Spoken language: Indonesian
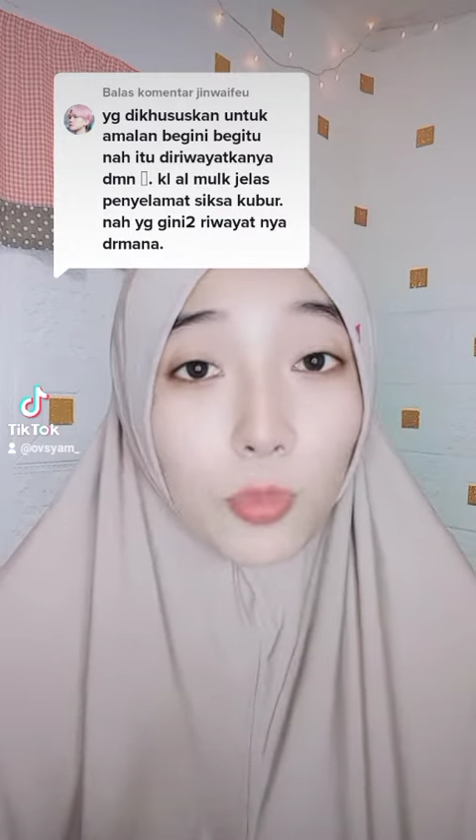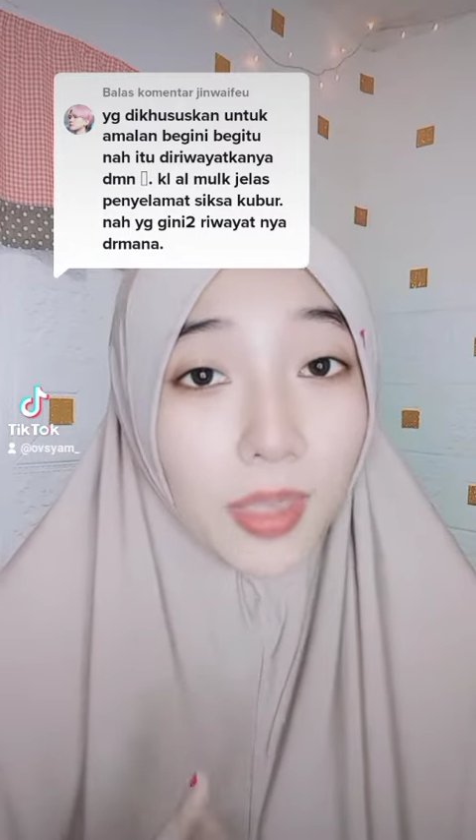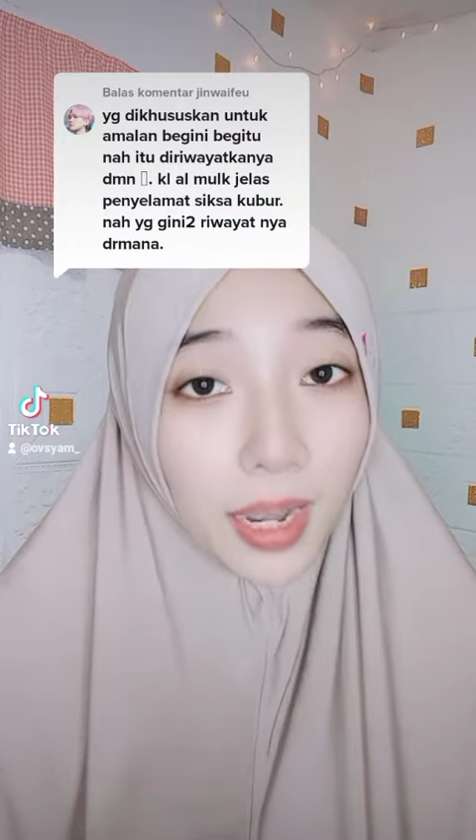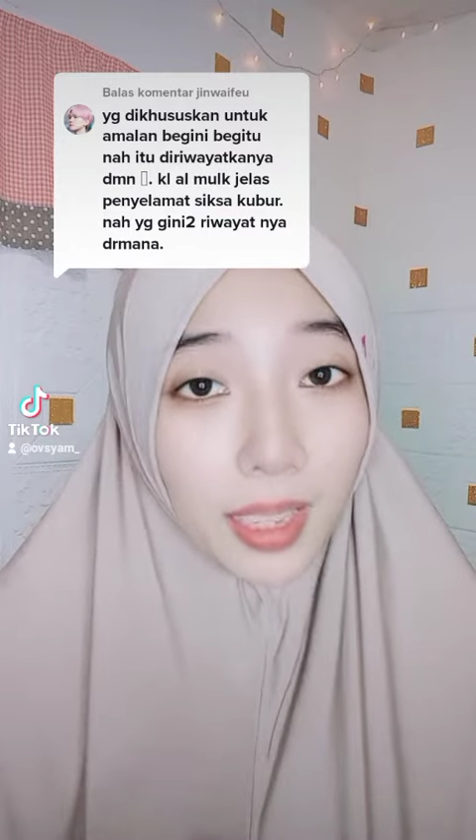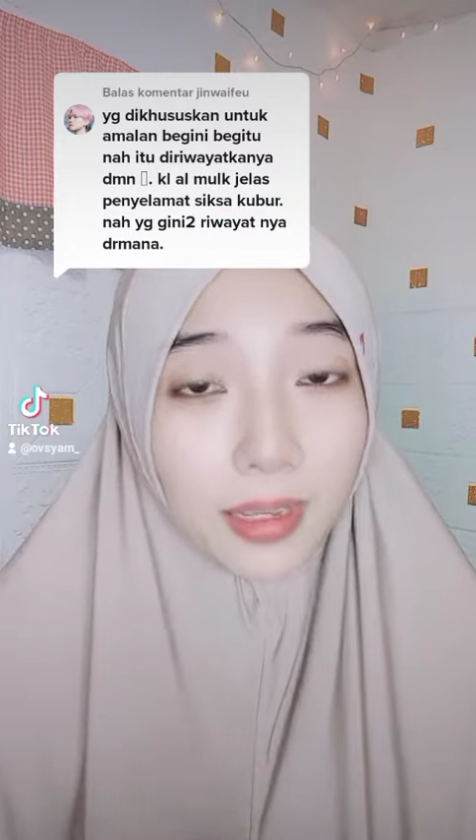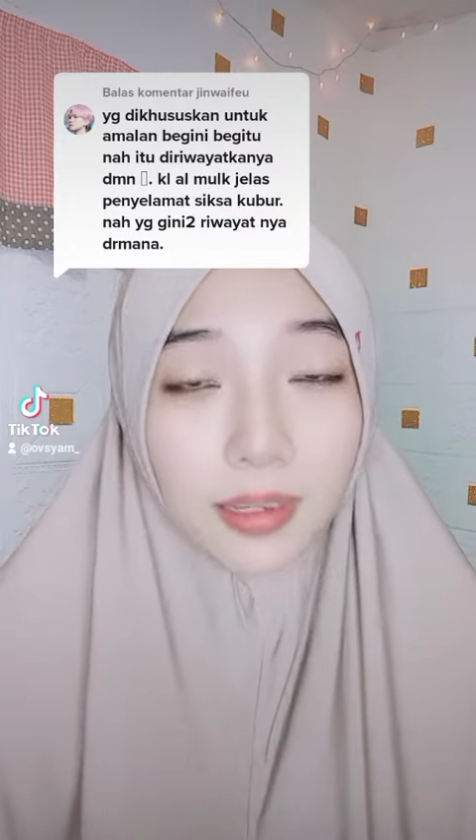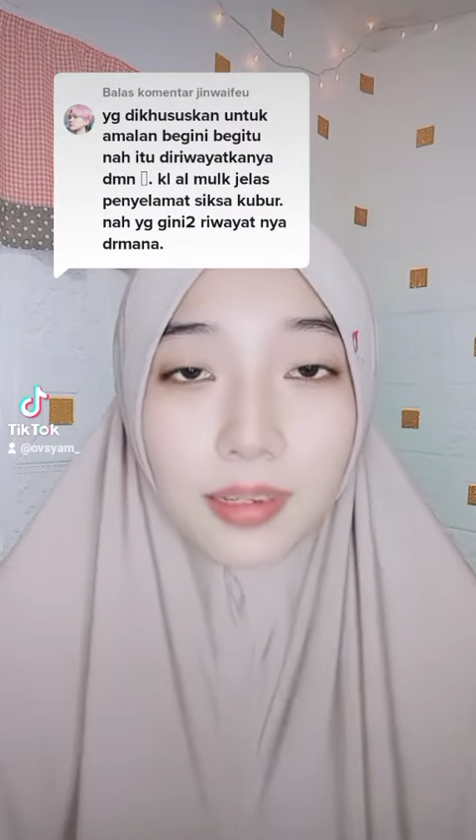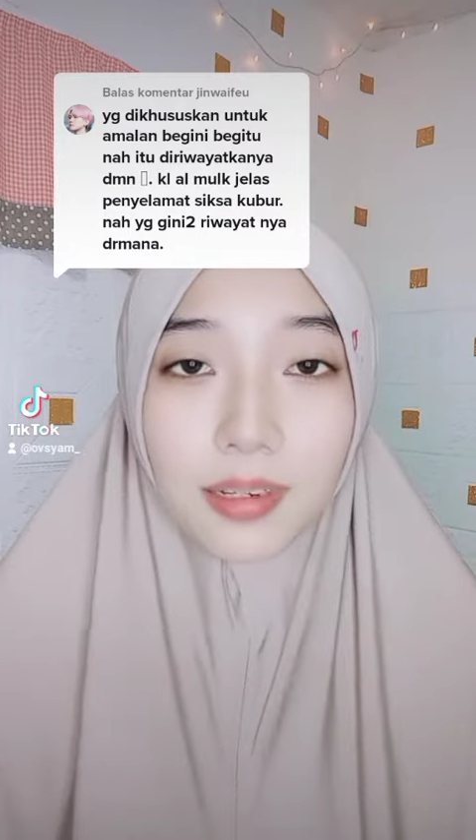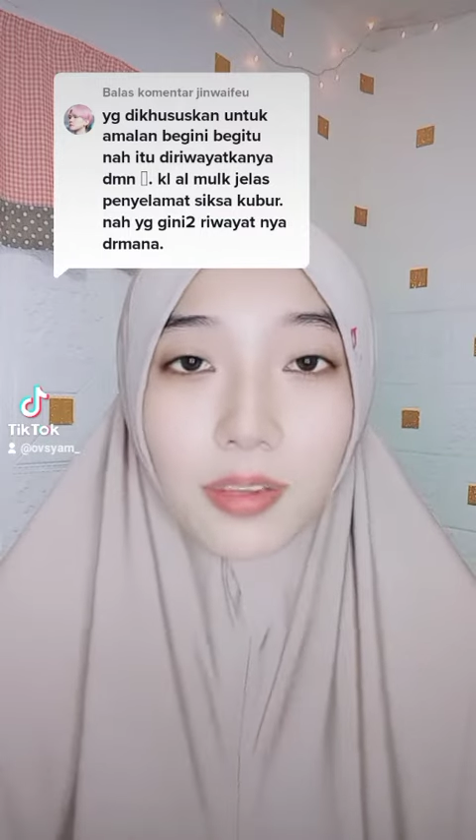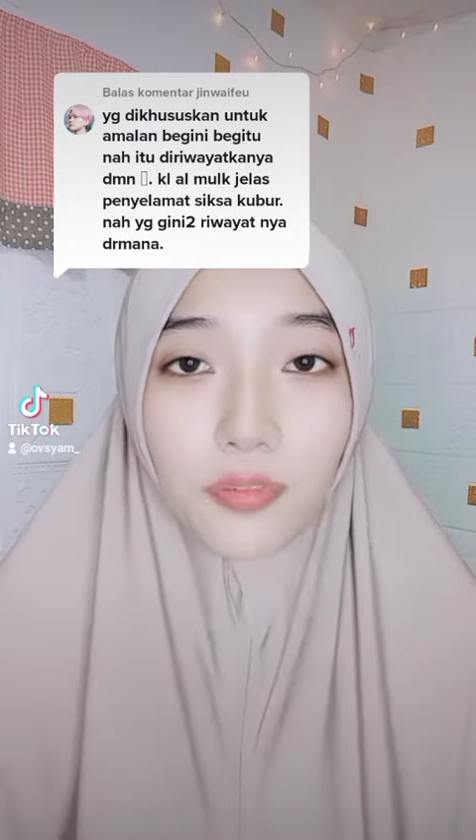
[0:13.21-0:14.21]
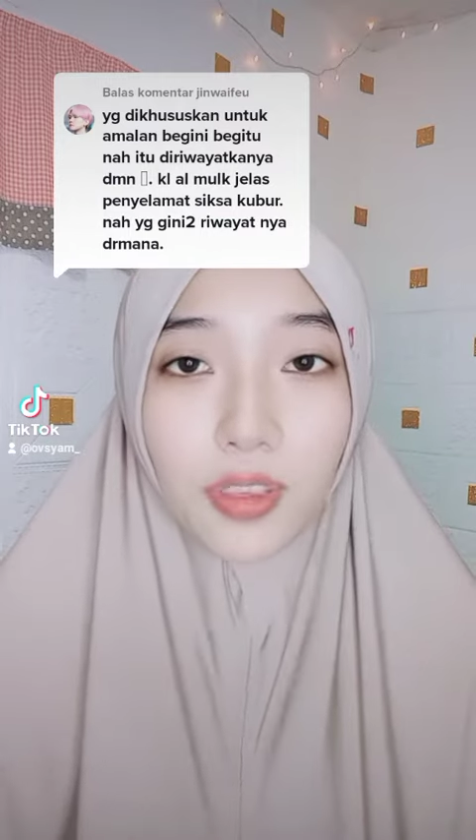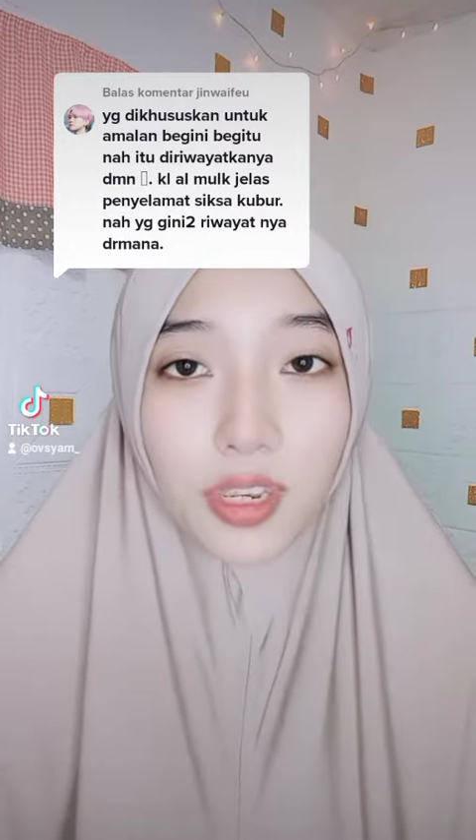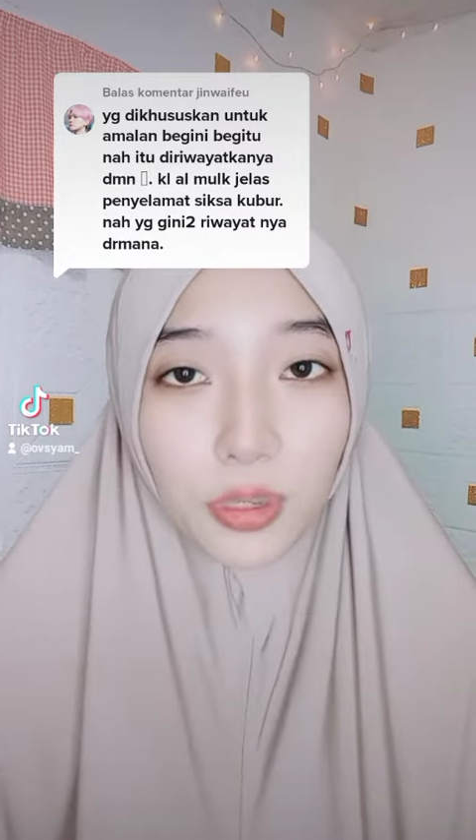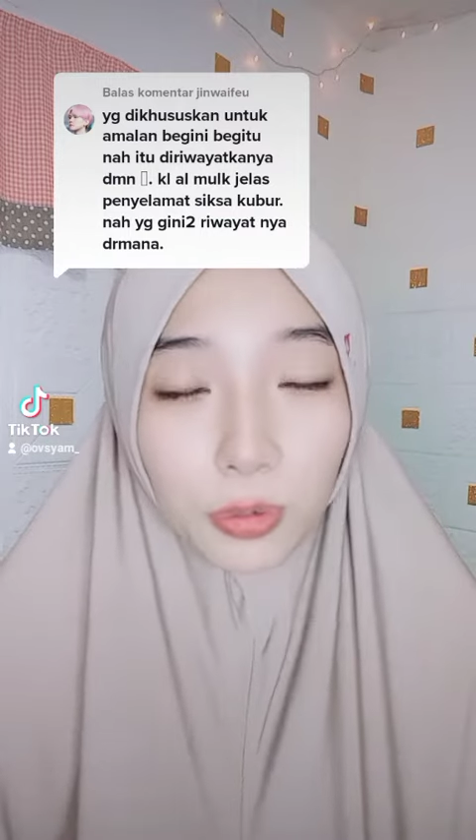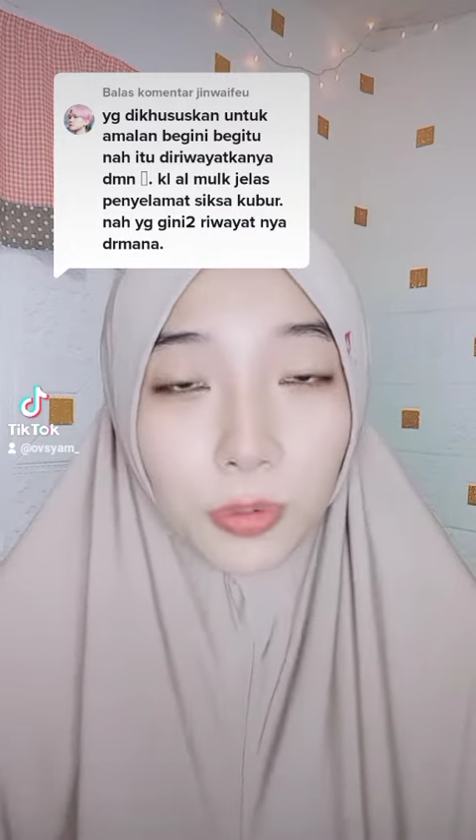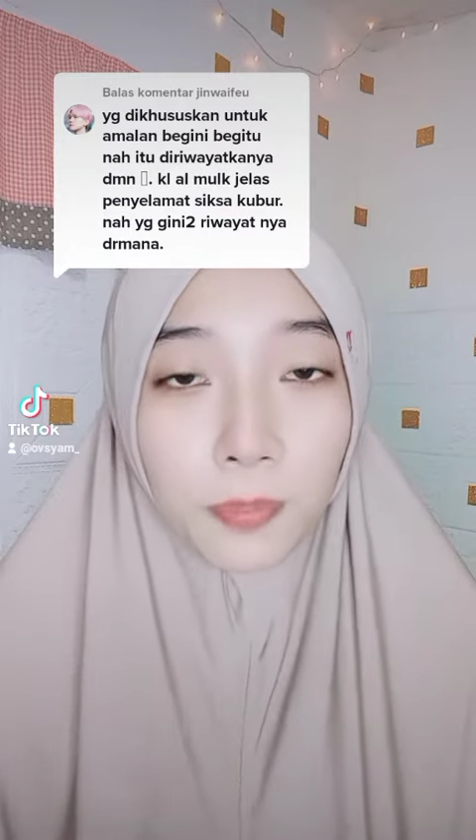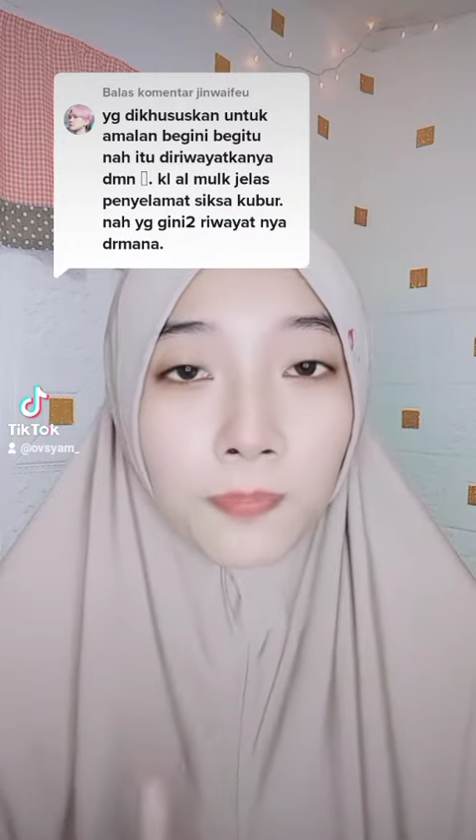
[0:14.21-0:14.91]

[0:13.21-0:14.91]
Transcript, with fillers: bilang di video,